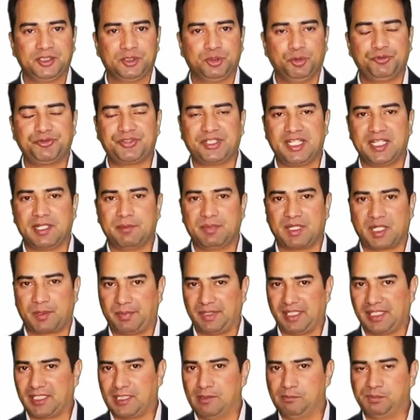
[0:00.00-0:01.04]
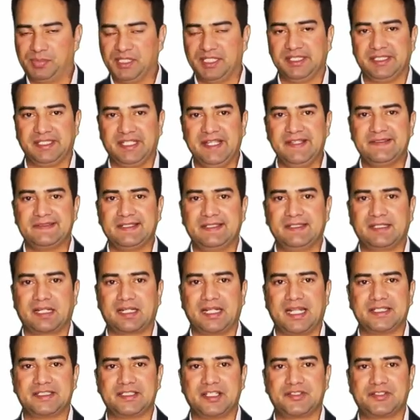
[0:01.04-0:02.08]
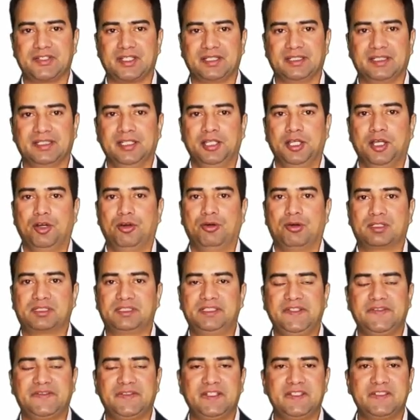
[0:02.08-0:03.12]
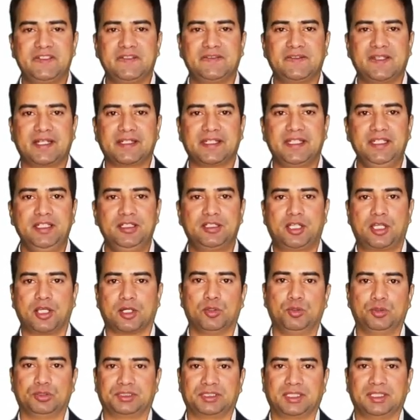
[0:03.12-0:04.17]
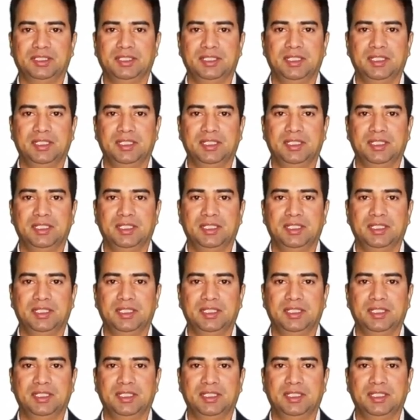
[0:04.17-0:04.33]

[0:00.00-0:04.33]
दूसरे नंबर पे कंप्लीट डिसेंट्रलाइजेशन और तीसरी चीज आ गई ग्रोथ